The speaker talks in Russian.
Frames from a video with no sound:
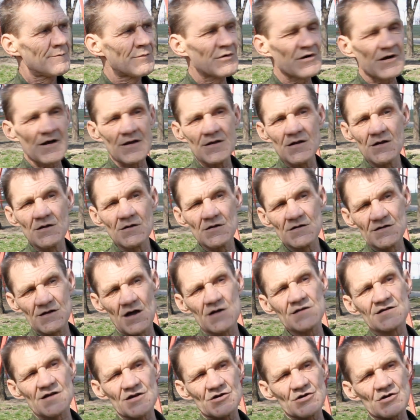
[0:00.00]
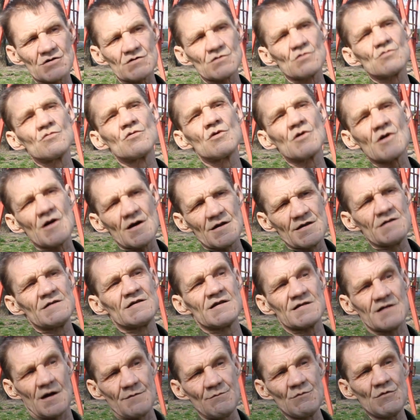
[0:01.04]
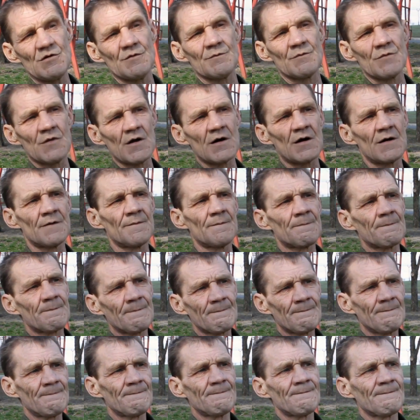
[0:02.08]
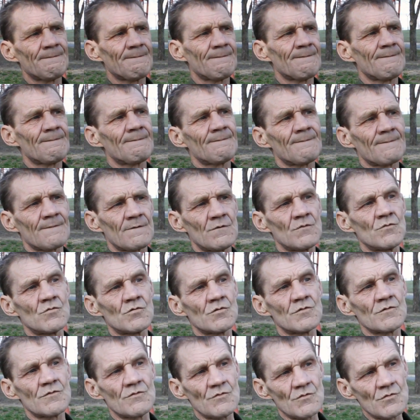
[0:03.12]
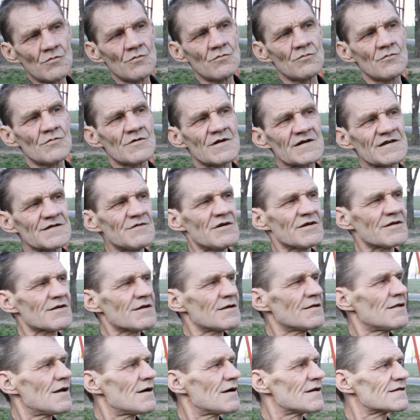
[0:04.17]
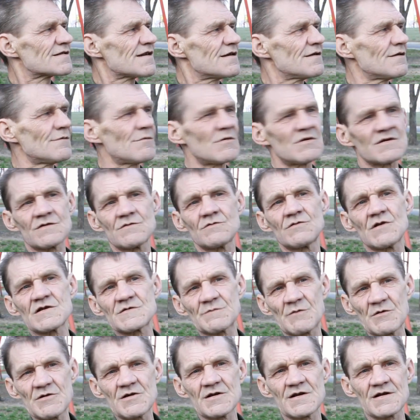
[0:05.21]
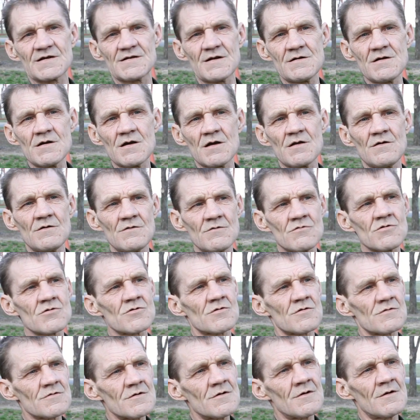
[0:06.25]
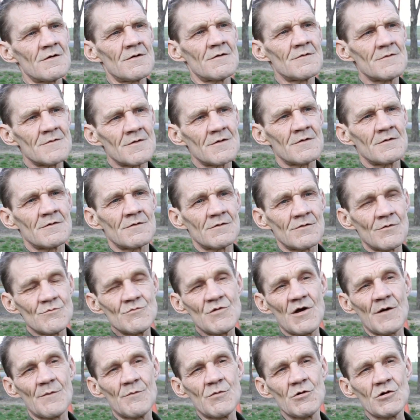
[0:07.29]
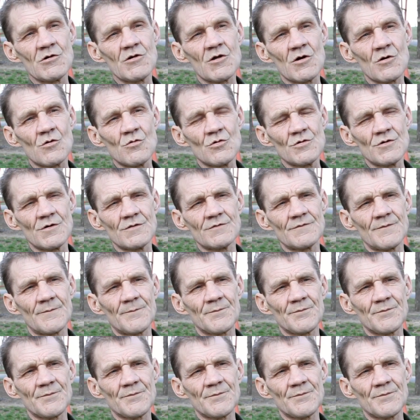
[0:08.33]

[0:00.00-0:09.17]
приходилось, да, зачастую ходить самим, да. Вот. Ну, разведка, да, занимался у нас подразделение, вот, у меня был такой